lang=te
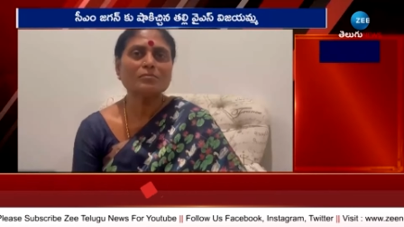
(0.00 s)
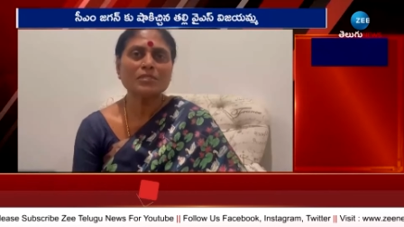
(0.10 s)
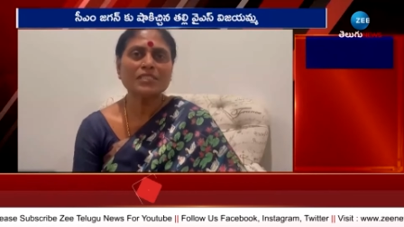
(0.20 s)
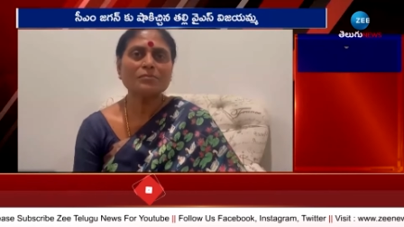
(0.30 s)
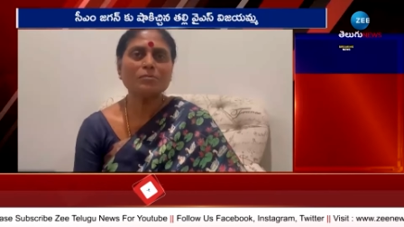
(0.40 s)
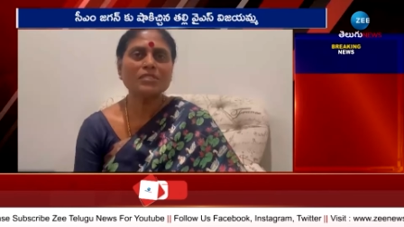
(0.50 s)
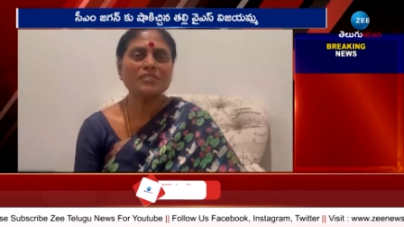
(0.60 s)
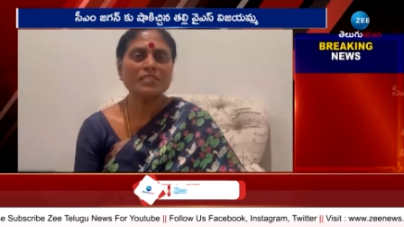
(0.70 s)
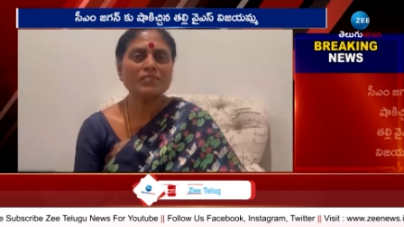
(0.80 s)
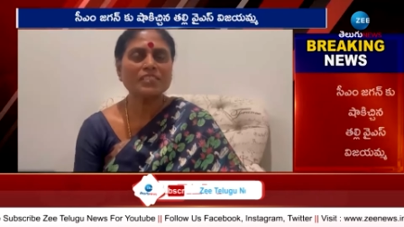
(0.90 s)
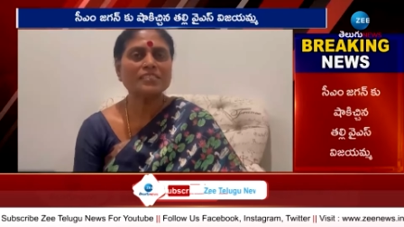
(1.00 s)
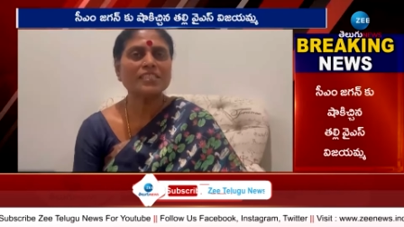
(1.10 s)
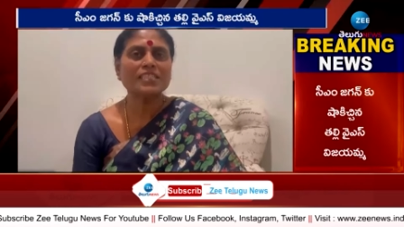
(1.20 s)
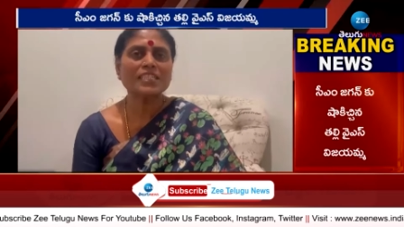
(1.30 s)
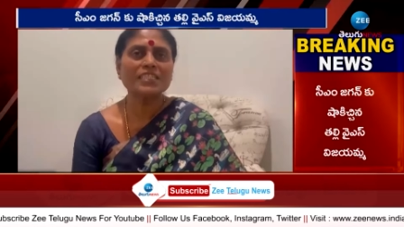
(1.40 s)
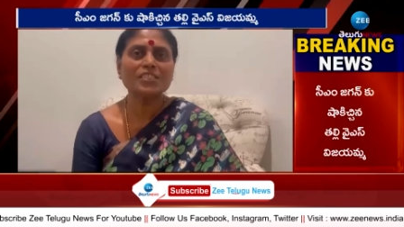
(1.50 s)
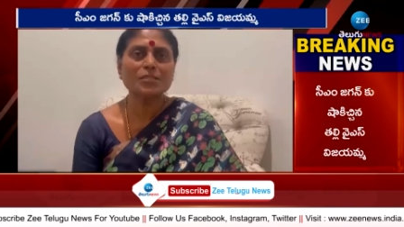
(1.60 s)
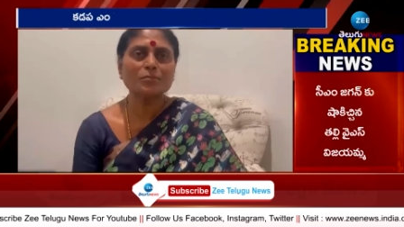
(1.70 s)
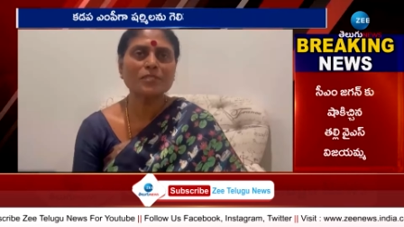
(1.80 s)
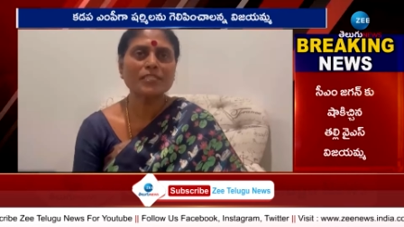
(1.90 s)
మీకు మీకు సేవ చేస్తానే ఆయన
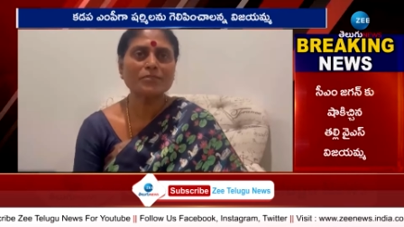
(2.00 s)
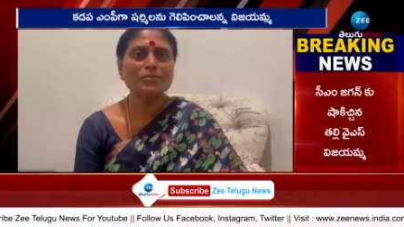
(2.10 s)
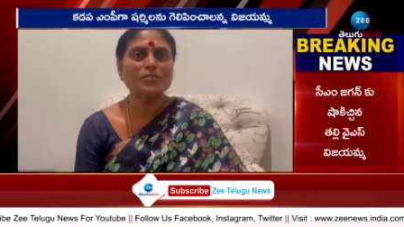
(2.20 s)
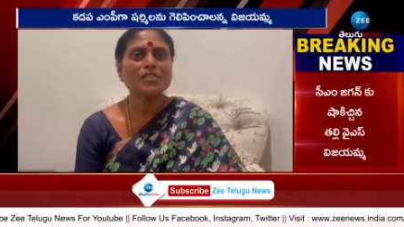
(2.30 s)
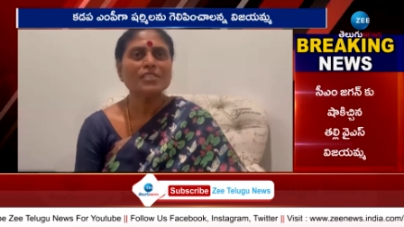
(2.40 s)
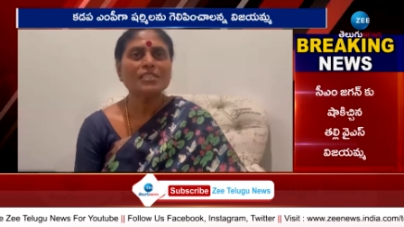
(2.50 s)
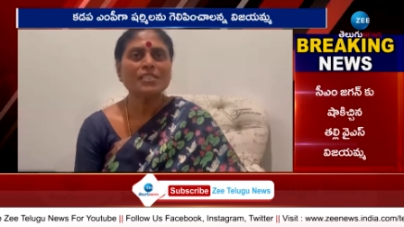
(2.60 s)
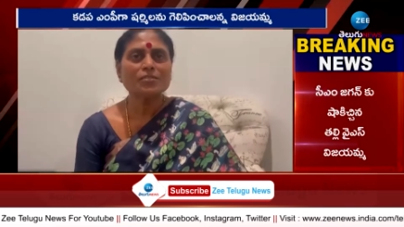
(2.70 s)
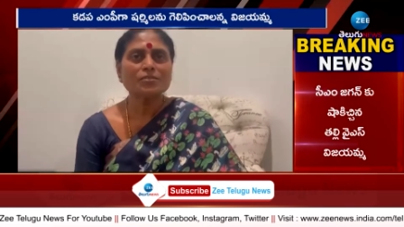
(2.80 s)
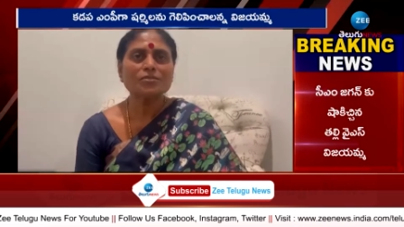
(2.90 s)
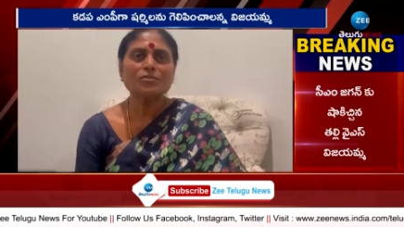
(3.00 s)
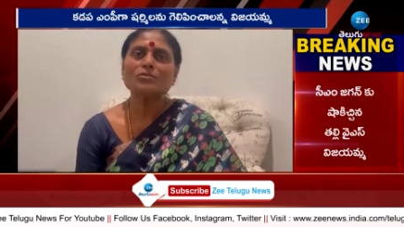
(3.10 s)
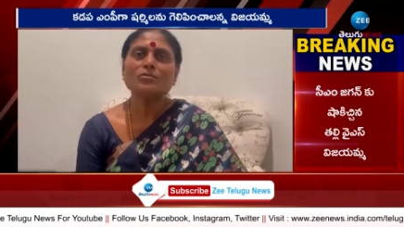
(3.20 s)
చనిపోయారు ఈరోజు